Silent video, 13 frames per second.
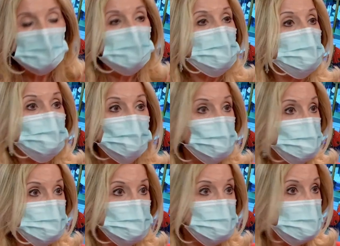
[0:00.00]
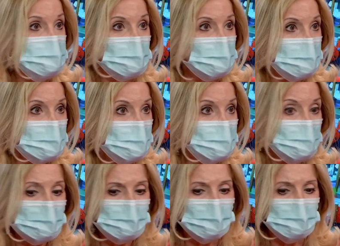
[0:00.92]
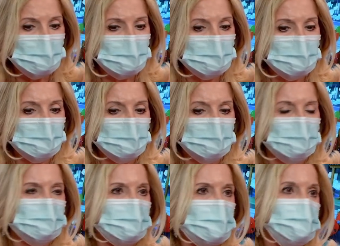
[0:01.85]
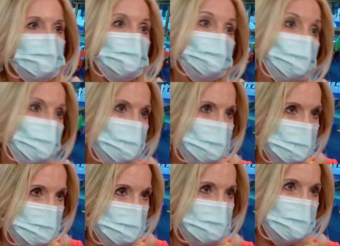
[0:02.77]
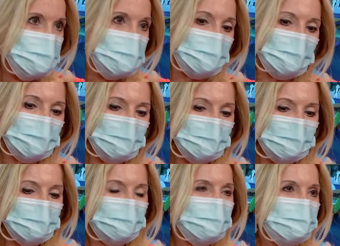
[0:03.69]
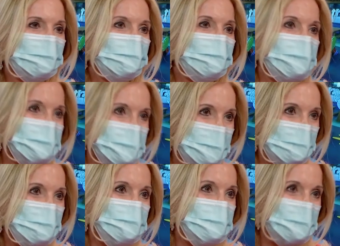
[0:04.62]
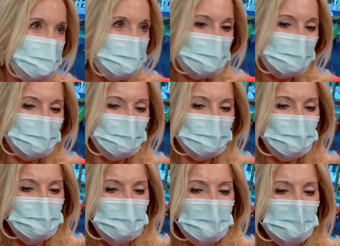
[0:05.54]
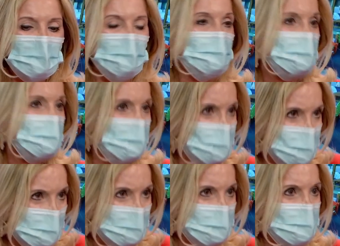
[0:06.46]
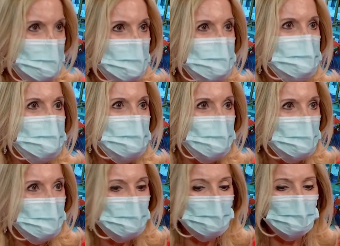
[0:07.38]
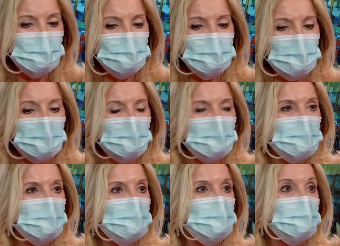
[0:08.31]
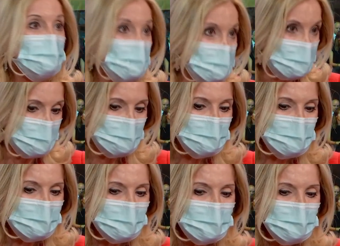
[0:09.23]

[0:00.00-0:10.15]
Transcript: Y no todas personal sanitario, claro. Hay psicólogos, hay físicos, químicos, farmacéuticos, biólogos, también periodistas.